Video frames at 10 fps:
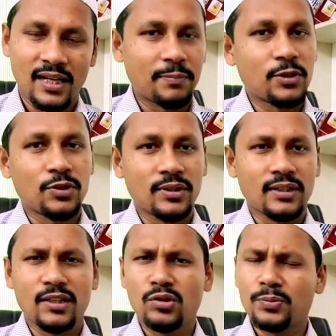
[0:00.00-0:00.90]
আপনার
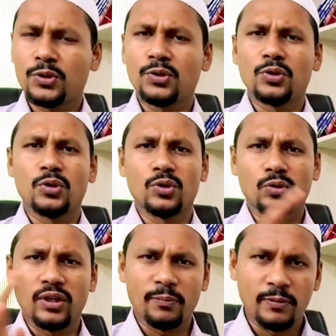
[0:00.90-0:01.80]
সন্তানকে খুব সুন্দর
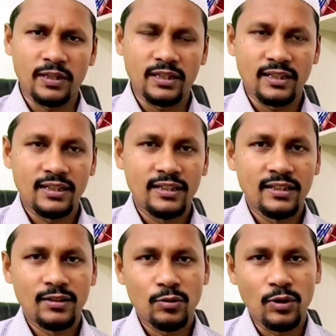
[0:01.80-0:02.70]
করে আপনি
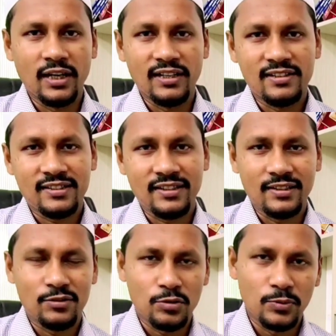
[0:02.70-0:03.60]
কোলে
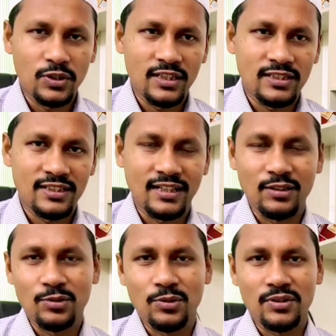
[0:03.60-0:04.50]
নিচ্ছেন চুমু খাচ্ছেন
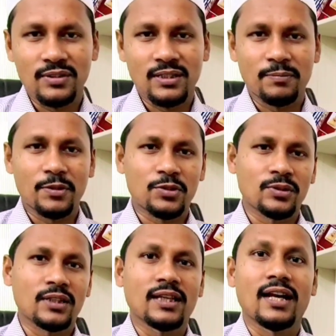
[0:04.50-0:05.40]
আদর করতেছেন আপনার
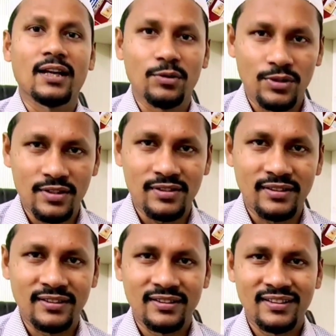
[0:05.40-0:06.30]
সন্তান কান্না করতেছে
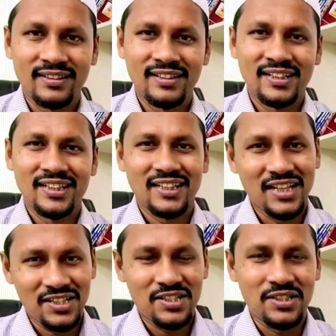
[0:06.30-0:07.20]

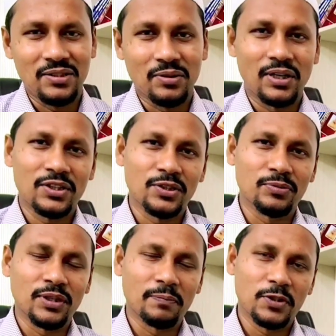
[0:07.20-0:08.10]
এটি অনেক
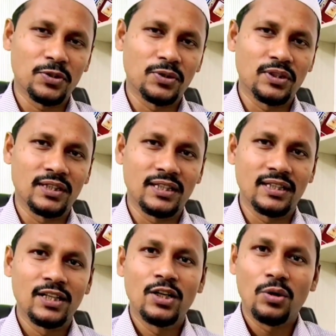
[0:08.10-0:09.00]
সময় আপনার সন্তানের
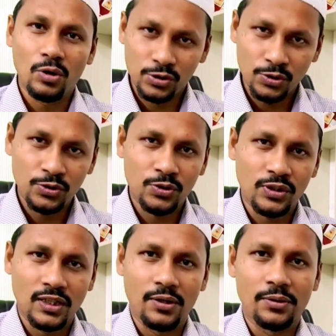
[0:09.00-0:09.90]

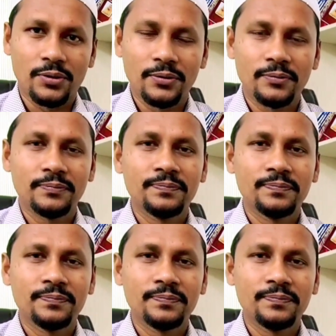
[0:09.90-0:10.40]
অসুস্থতার লক্ষণ